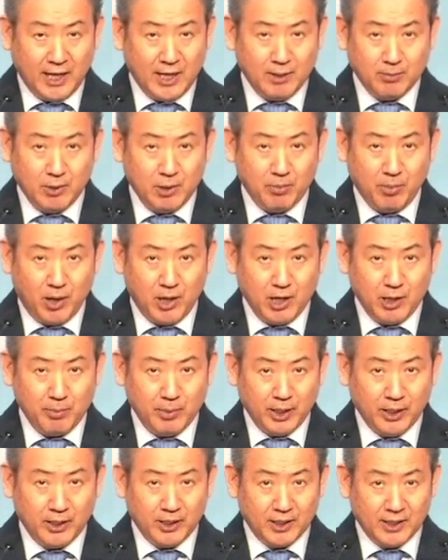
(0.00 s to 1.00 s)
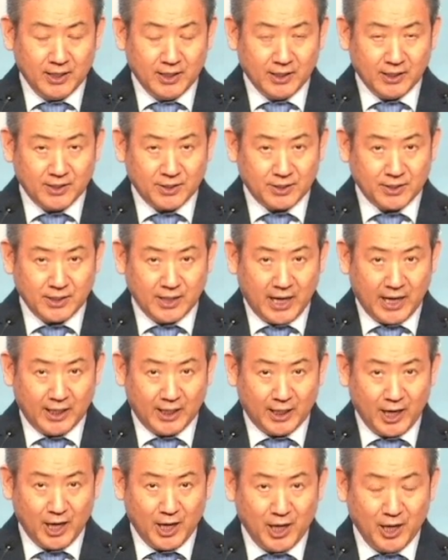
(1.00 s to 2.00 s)
내 입을 벌리면 그것은
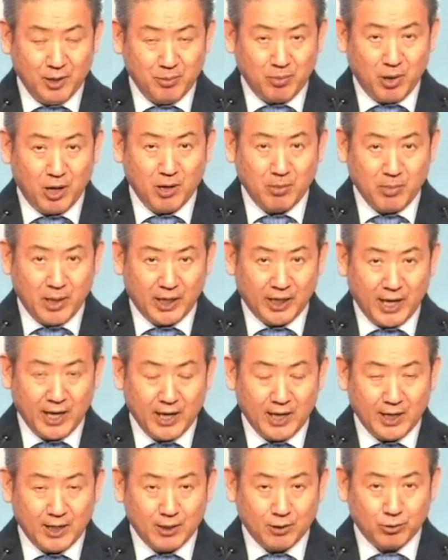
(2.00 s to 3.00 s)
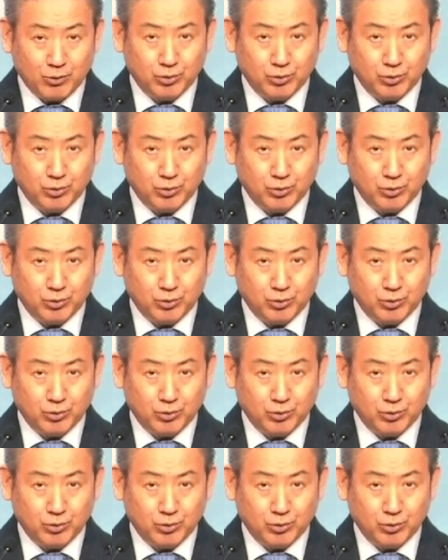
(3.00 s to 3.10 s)
나에게 멸망의